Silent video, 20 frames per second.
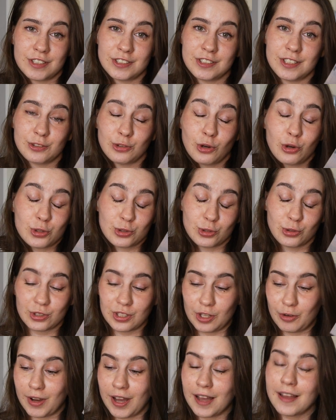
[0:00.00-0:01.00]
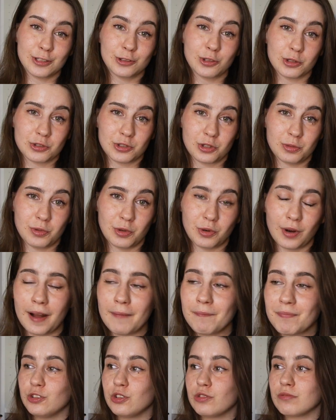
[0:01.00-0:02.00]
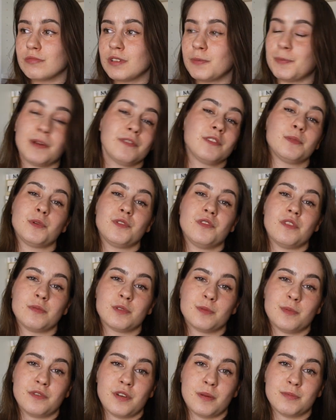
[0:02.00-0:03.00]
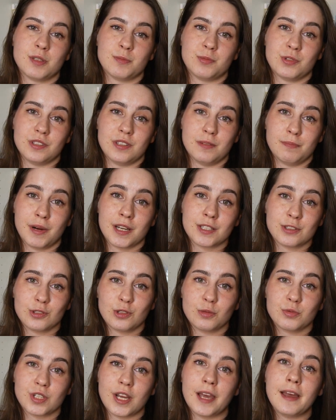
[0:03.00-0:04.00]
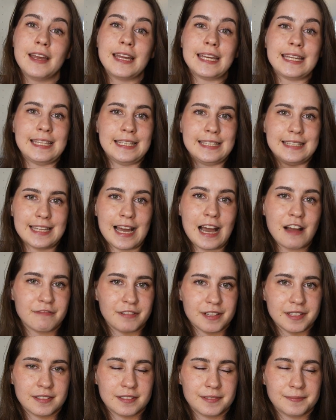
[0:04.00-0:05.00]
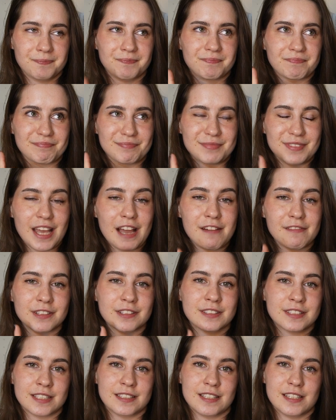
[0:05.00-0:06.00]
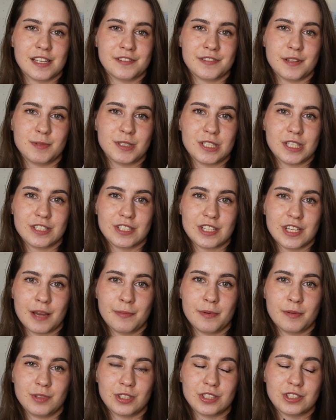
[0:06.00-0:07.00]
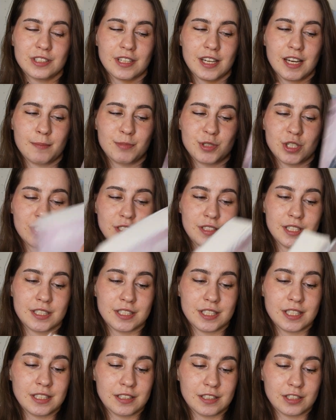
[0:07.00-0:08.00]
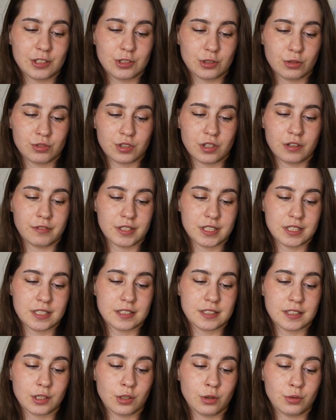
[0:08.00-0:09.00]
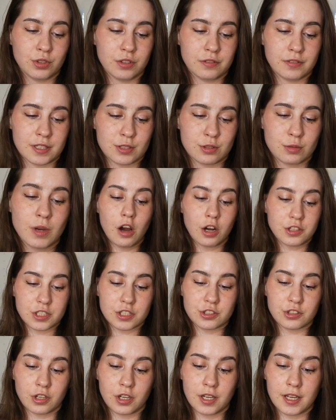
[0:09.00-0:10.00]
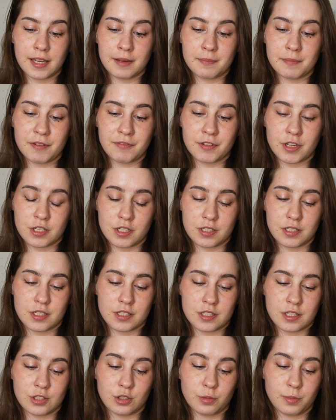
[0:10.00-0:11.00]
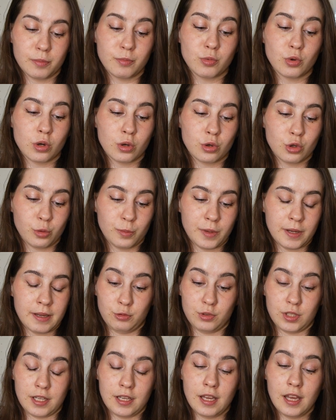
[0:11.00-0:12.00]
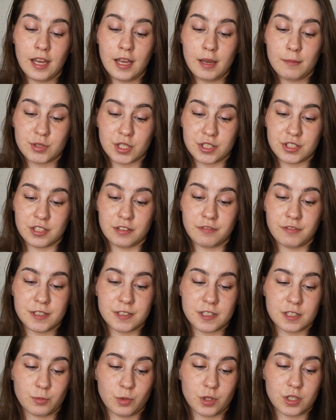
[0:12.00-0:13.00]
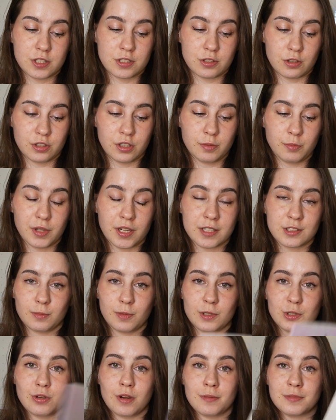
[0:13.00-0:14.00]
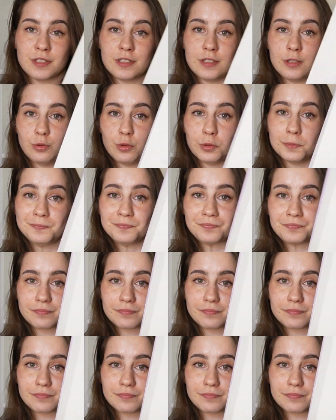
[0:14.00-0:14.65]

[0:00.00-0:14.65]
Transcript: właśnie to osiągnęła i to zrobiła. No, naprawdę powiem wam, że bawiłam się przy niej bardzo dobrze i nawet nawet zastanawiam się, czy ja bym nie chciała przeczytać innych książek właśnie z tego uniwersum. Chociaż trochę mam wrażenie, że to by było grube tutaj przedsięwzięcie z mojej strony, bo jak zobaczyłam z tyłu